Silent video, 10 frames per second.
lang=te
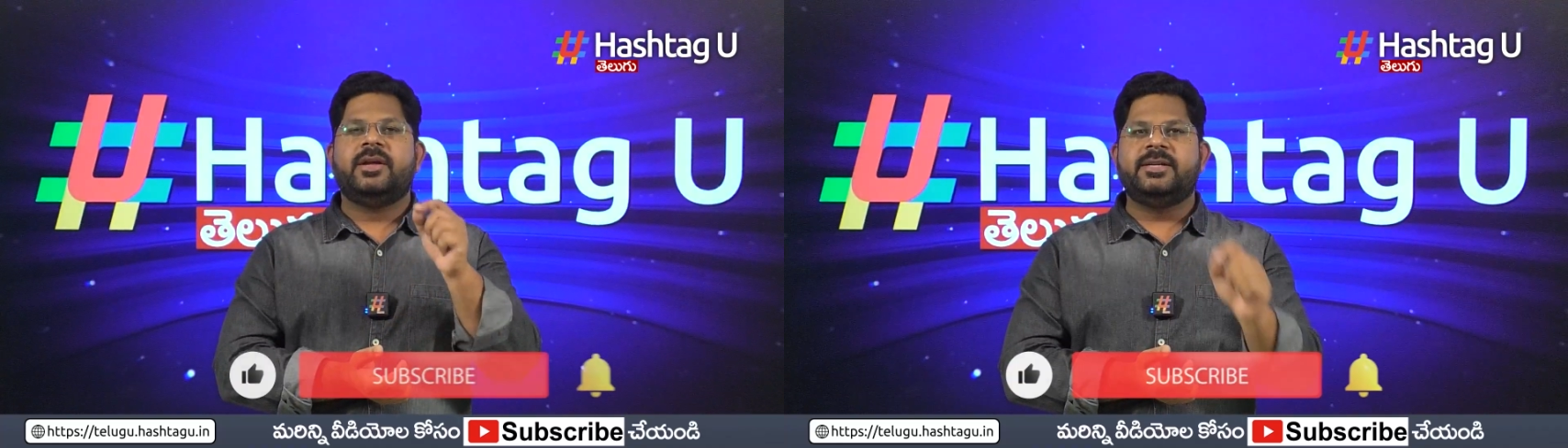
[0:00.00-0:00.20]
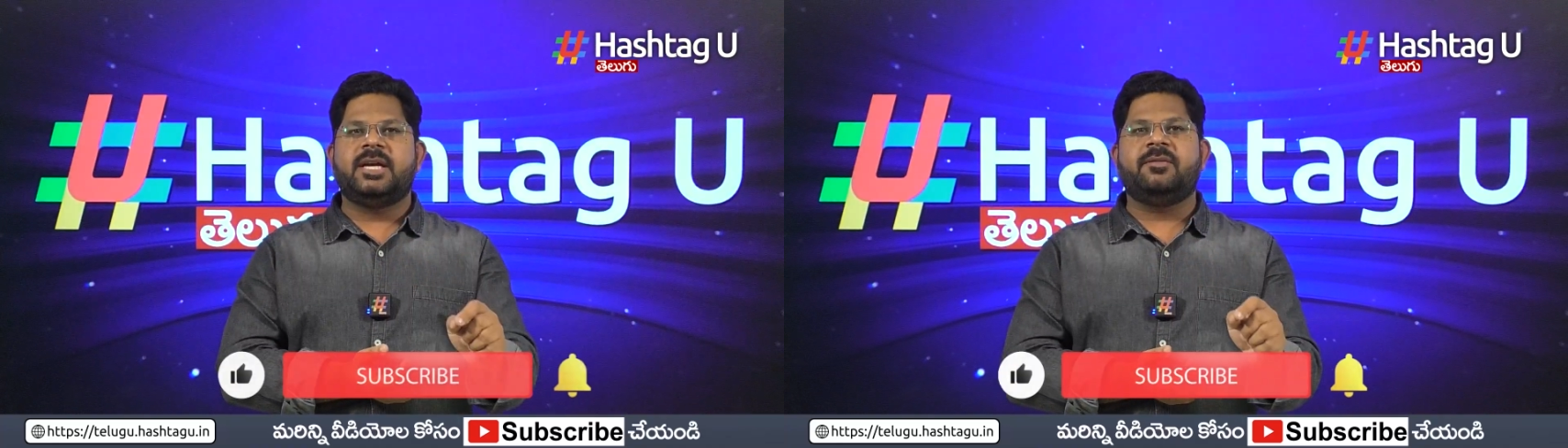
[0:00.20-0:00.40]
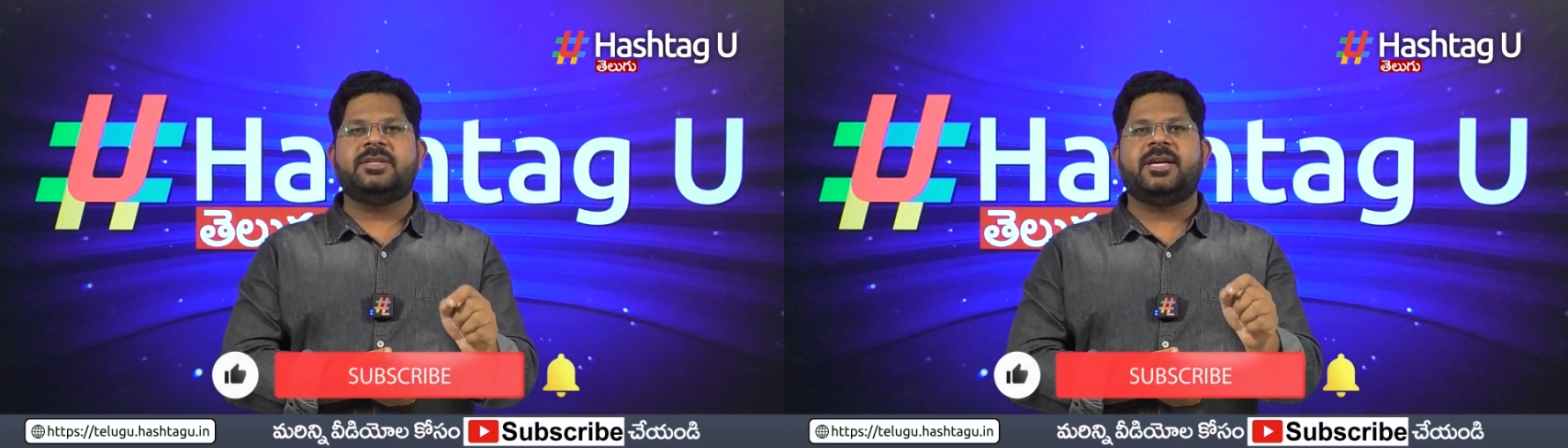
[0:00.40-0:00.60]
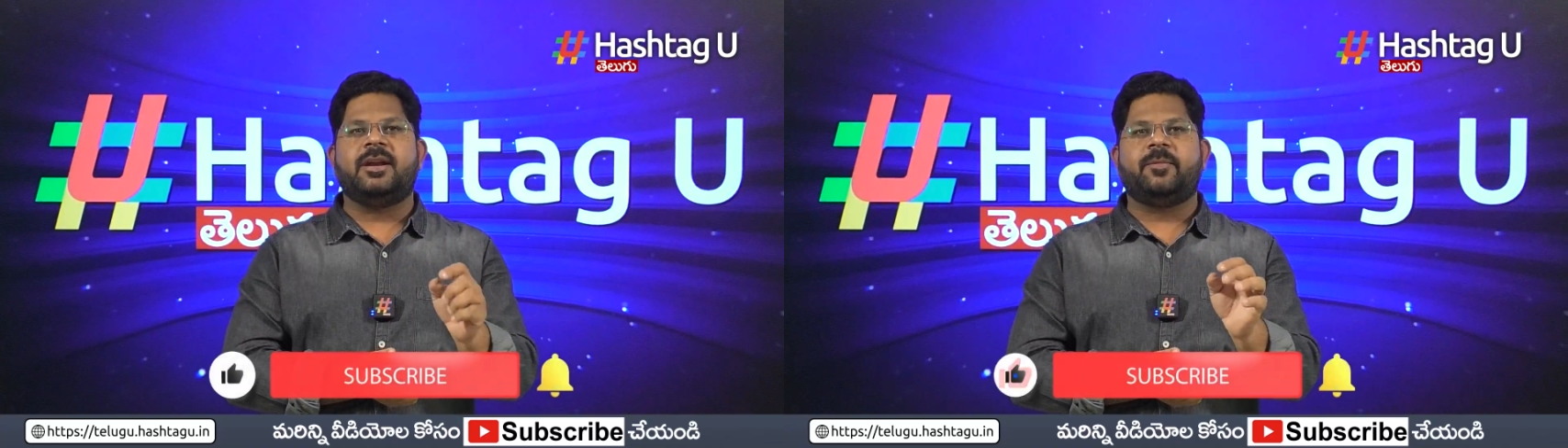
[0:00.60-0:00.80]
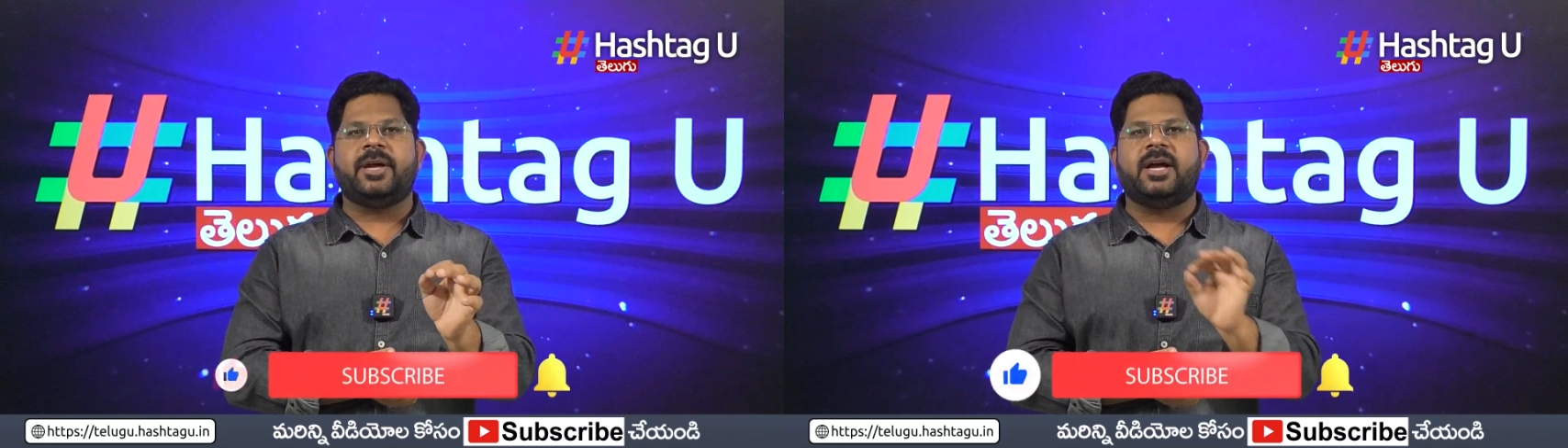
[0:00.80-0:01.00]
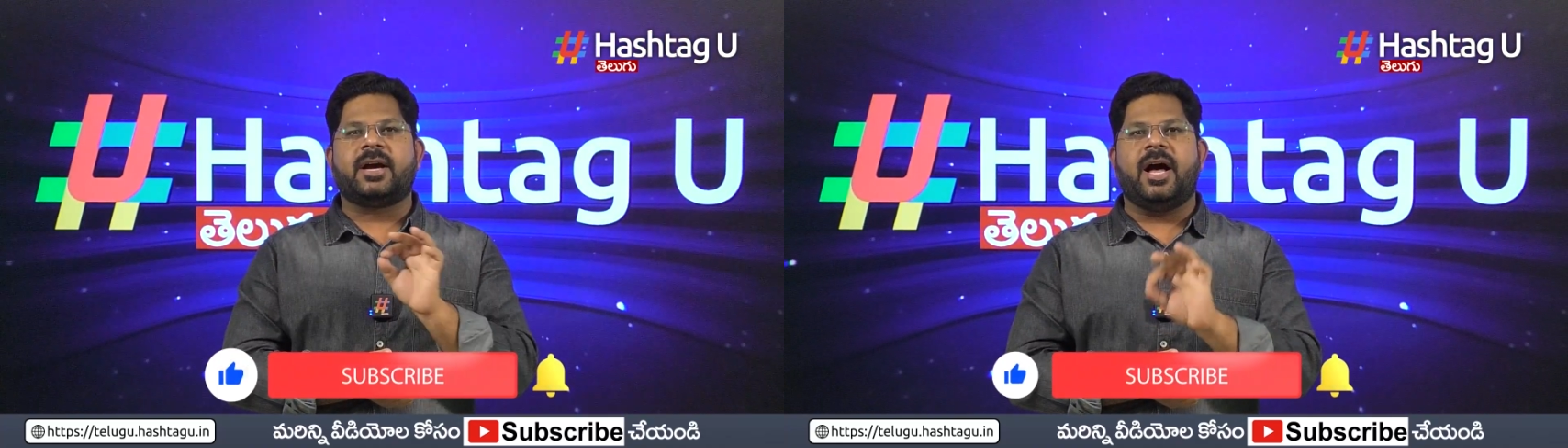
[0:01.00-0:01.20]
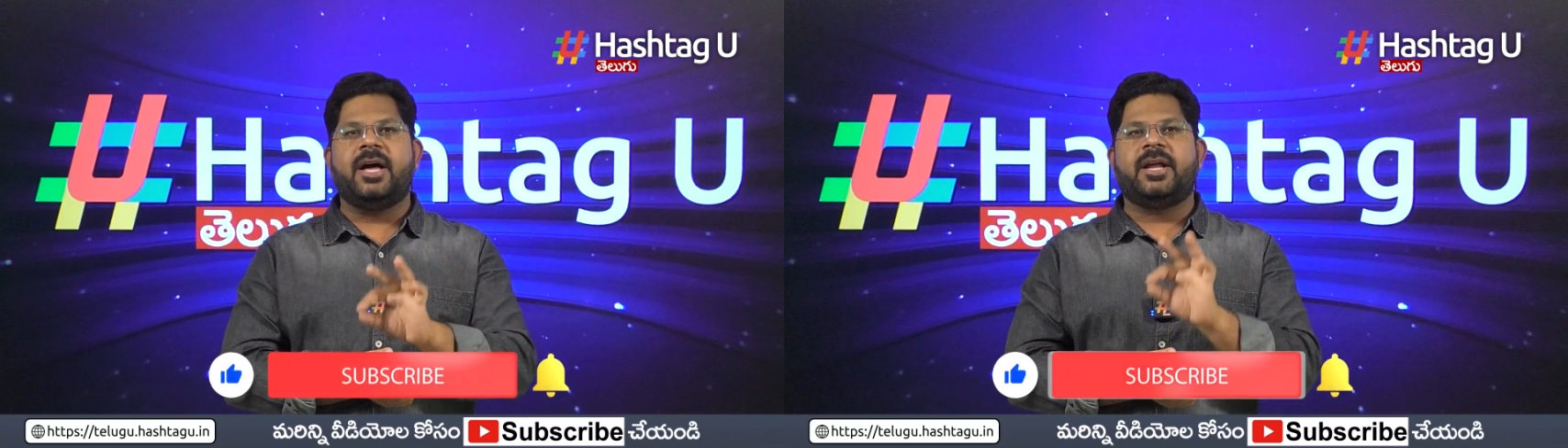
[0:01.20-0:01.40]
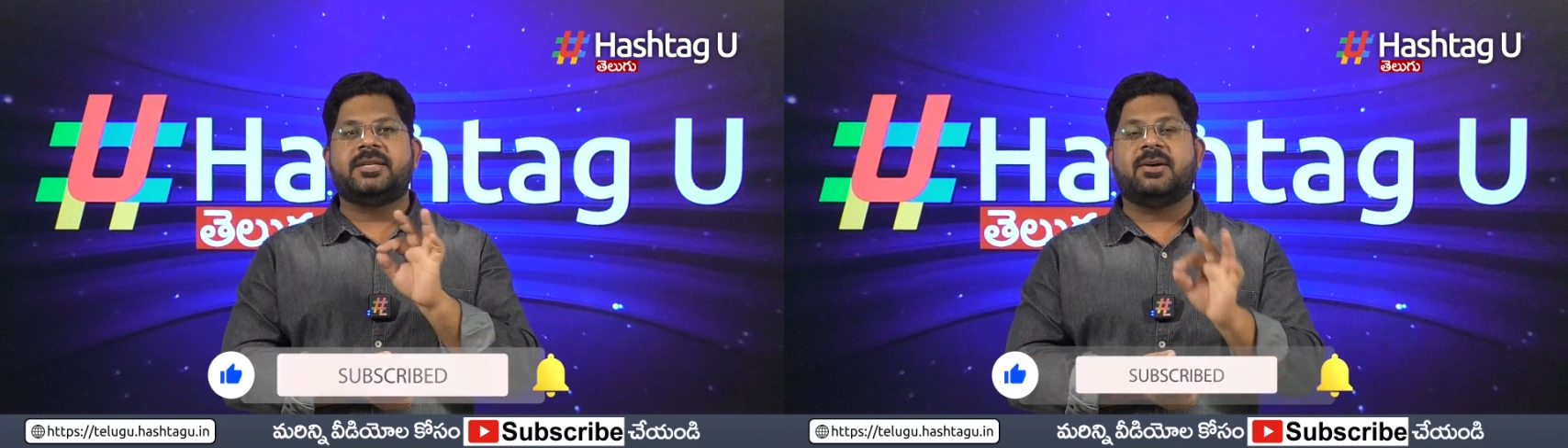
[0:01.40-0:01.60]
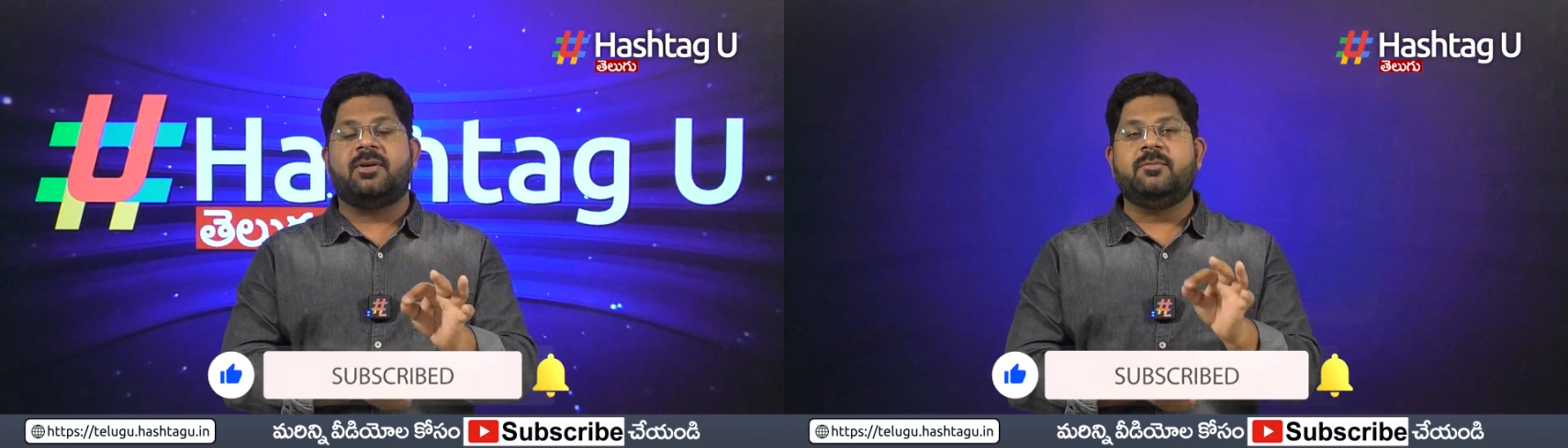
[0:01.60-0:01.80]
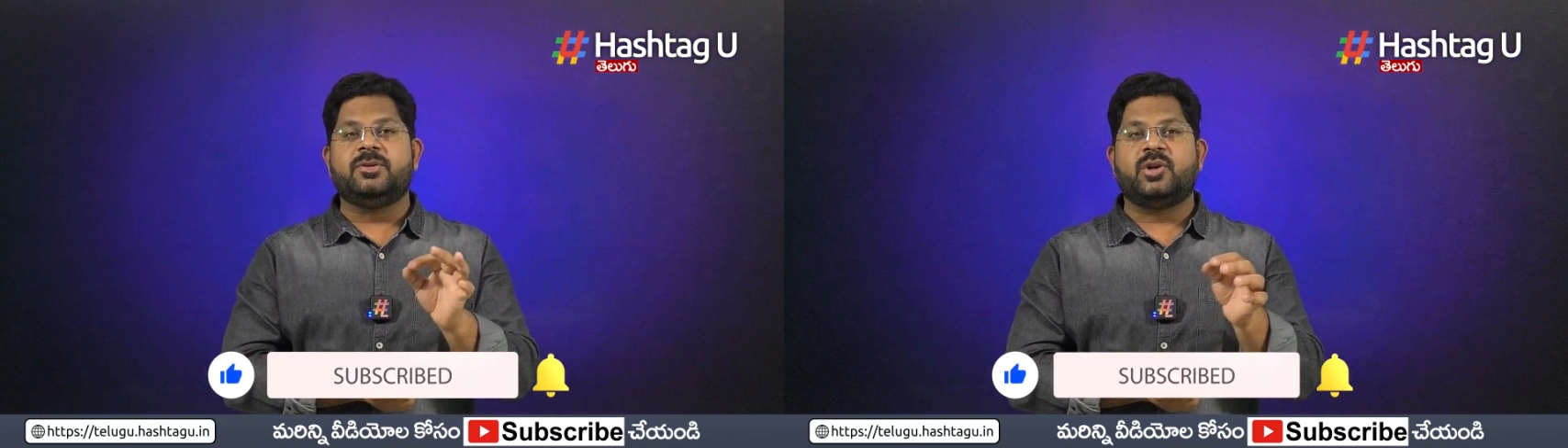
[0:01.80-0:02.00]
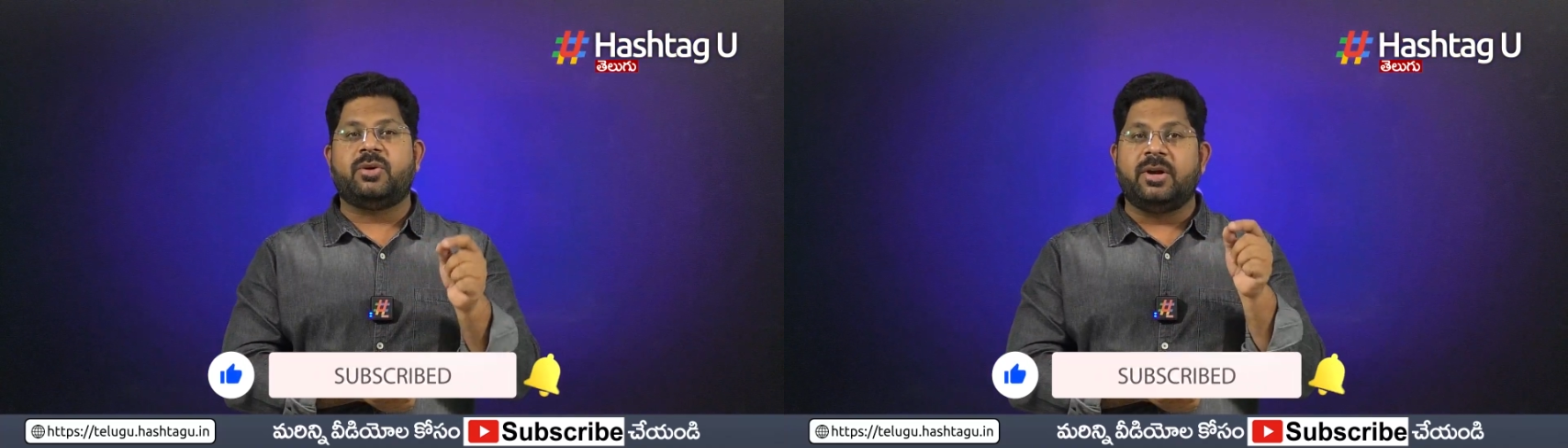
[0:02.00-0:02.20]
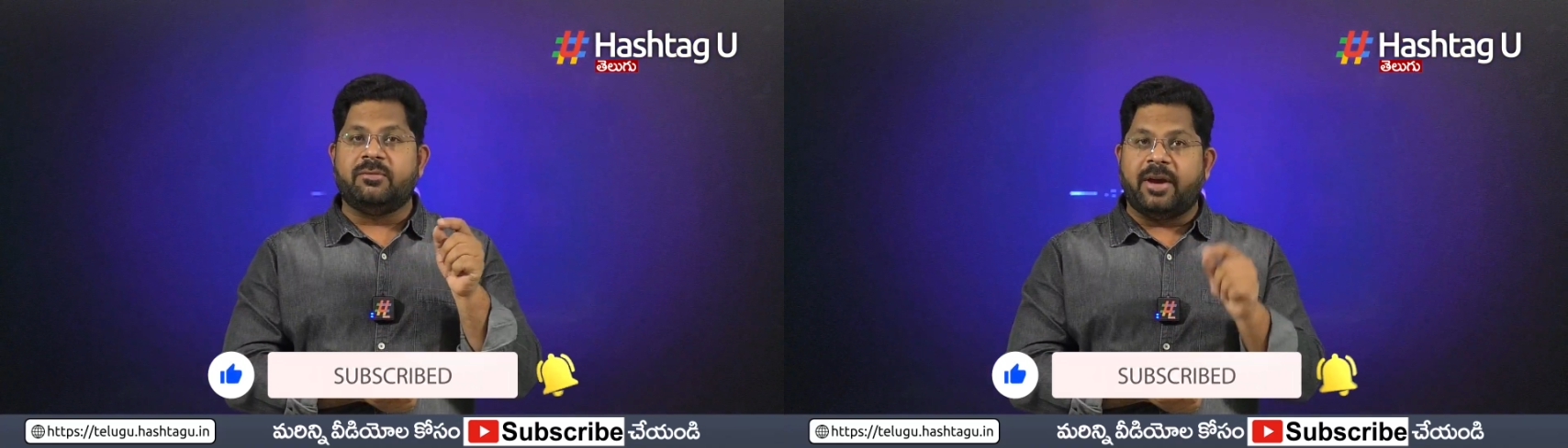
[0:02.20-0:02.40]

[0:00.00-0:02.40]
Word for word: రిజర్వేషన్ల పైన కాంగ్రెస్ అవలంబిస్తున్నటువంటి